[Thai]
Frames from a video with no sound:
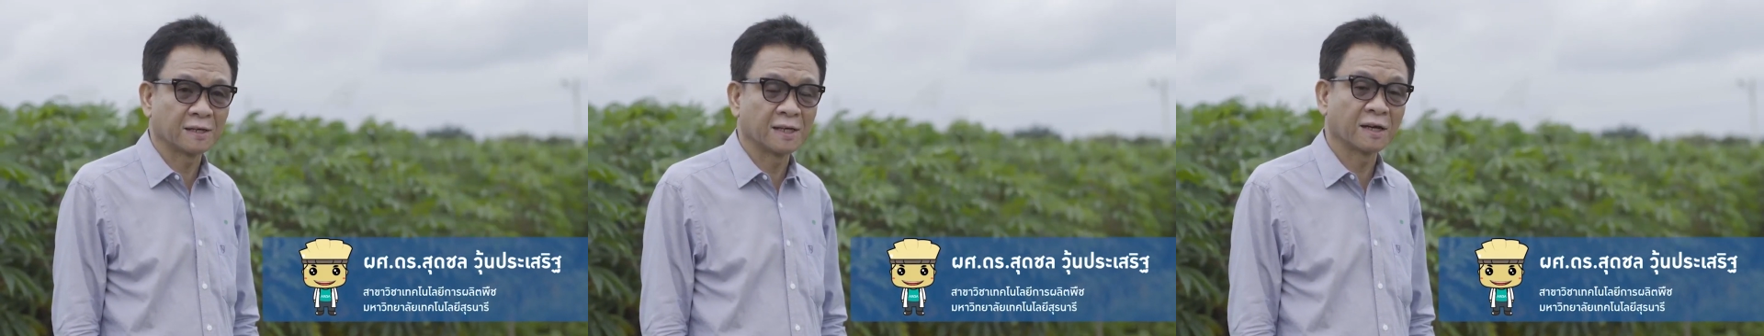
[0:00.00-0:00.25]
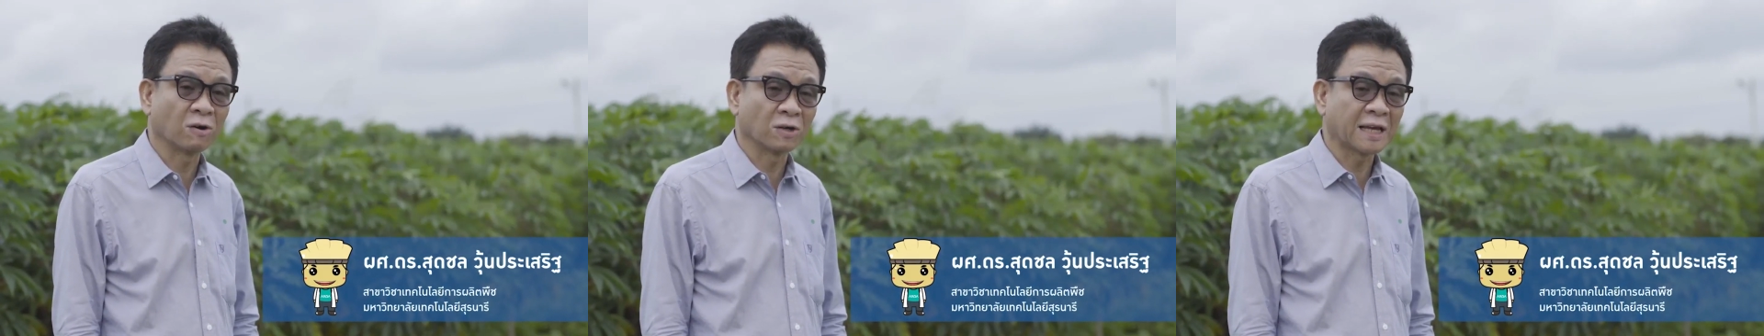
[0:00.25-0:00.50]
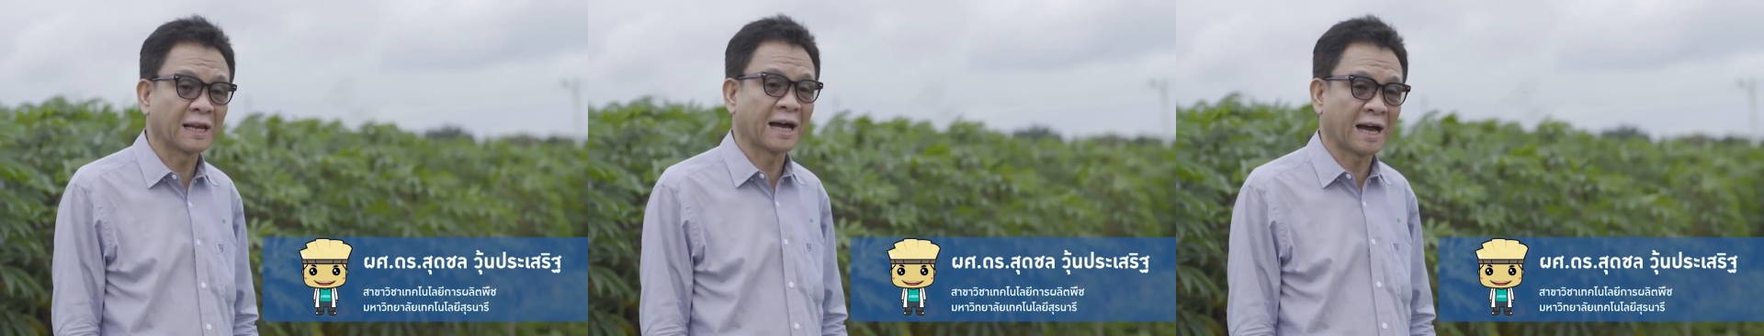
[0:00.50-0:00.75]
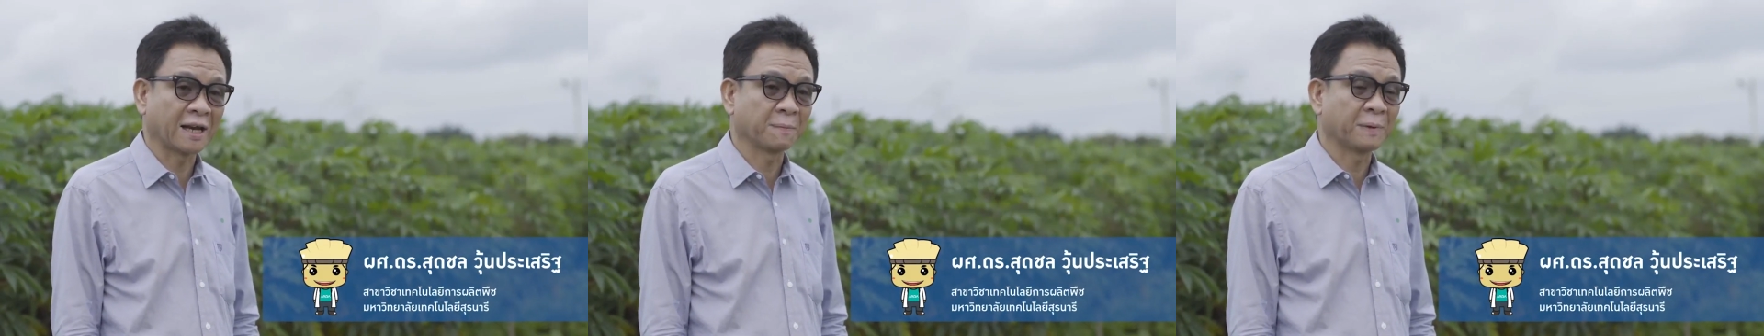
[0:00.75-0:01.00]
เรื่องของต
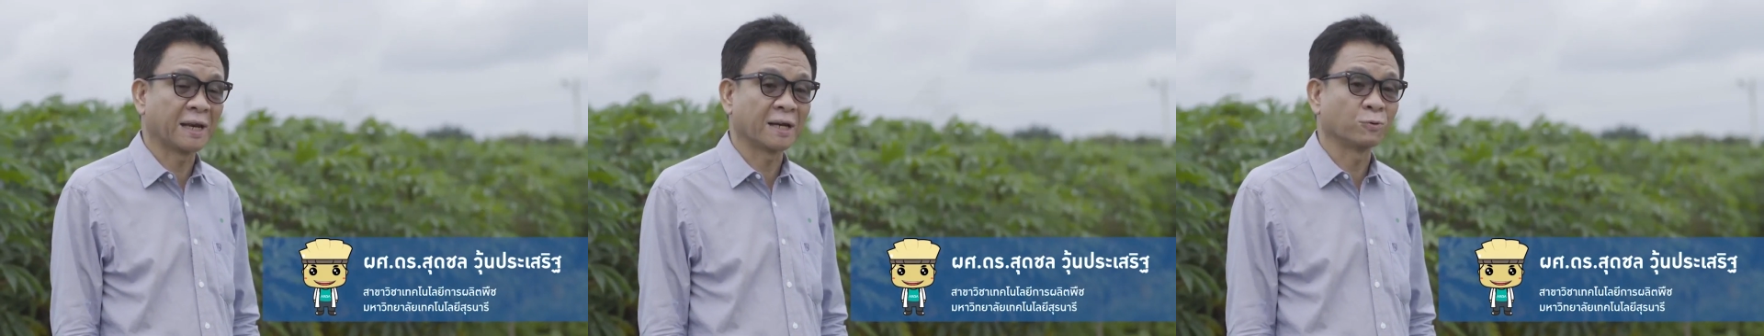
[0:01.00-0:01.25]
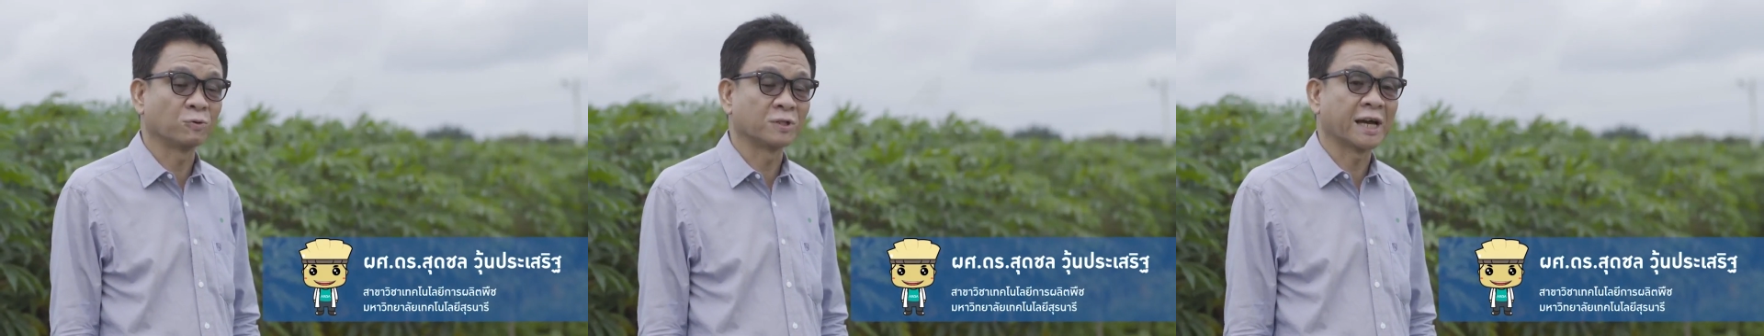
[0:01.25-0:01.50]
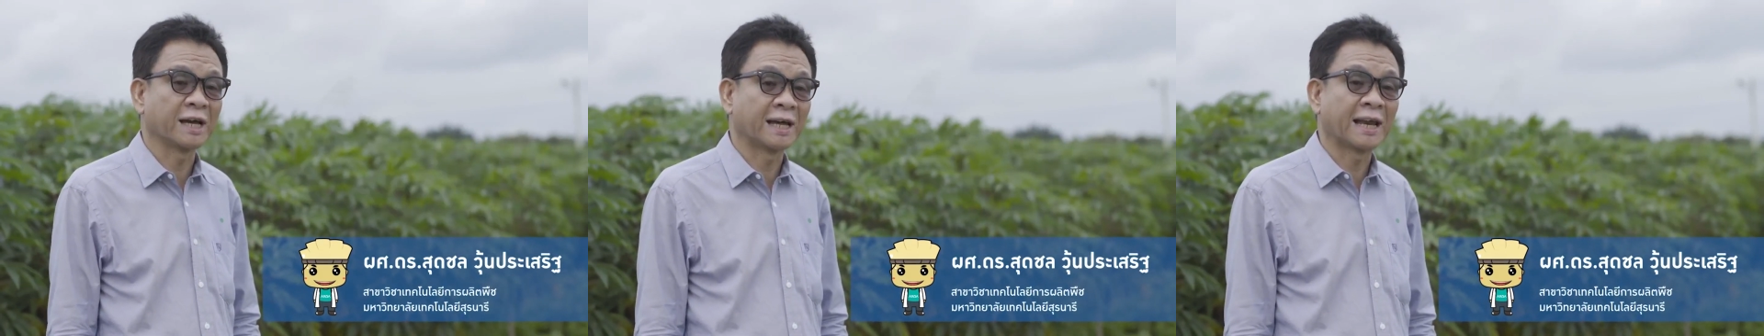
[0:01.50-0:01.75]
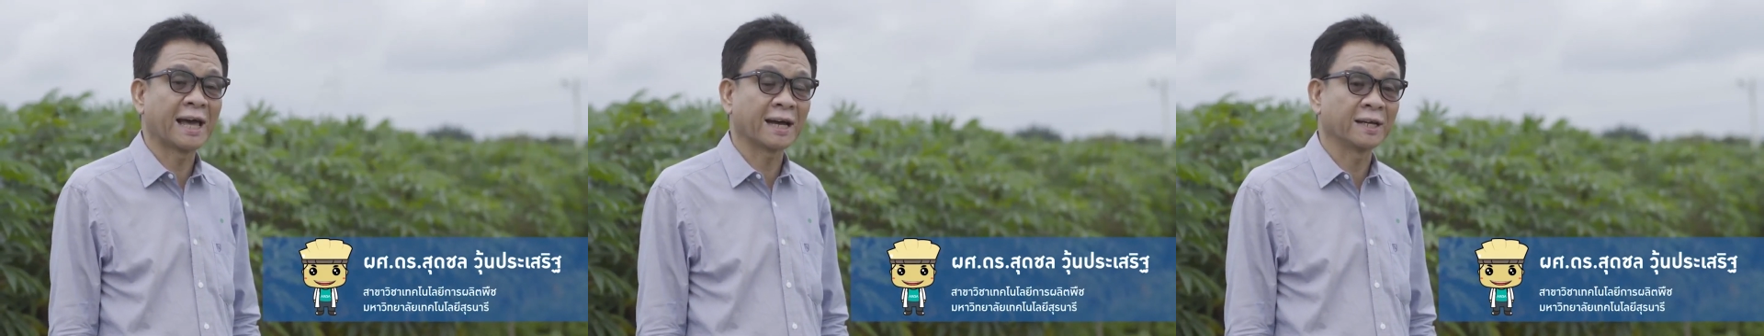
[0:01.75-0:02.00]
ลาดเป็นแรงจูงใจ
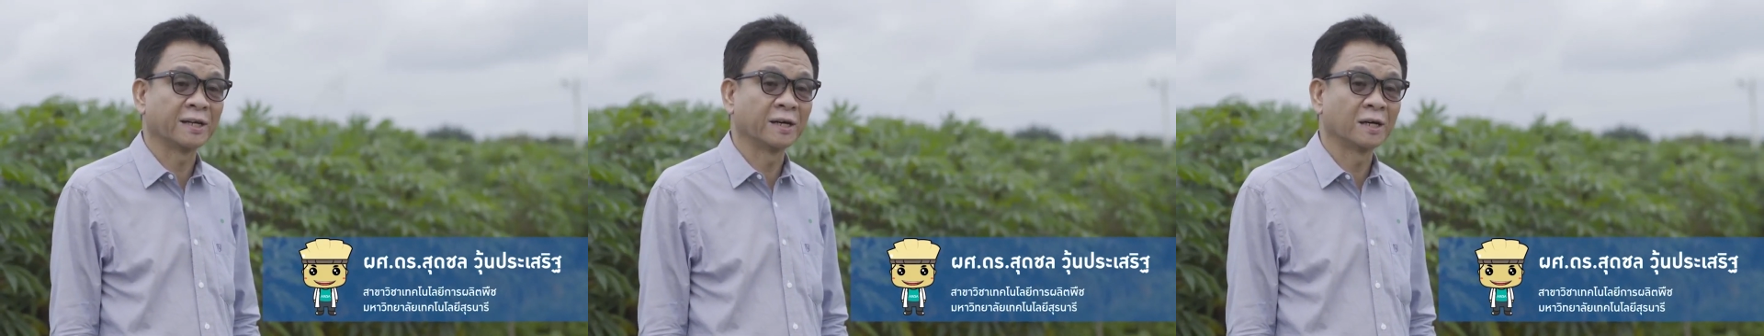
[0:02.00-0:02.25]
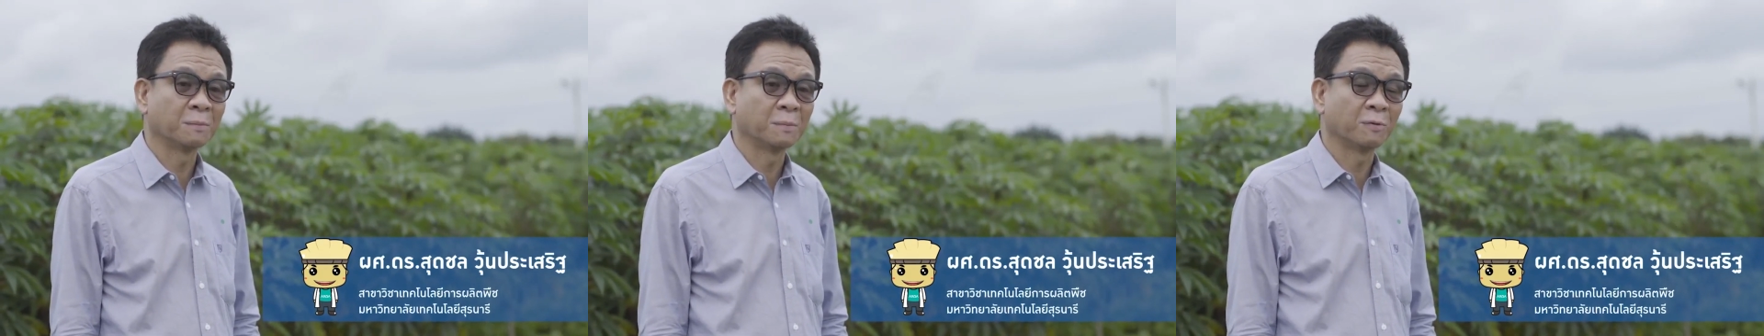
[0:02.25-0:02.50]
อันแรกเลยนะ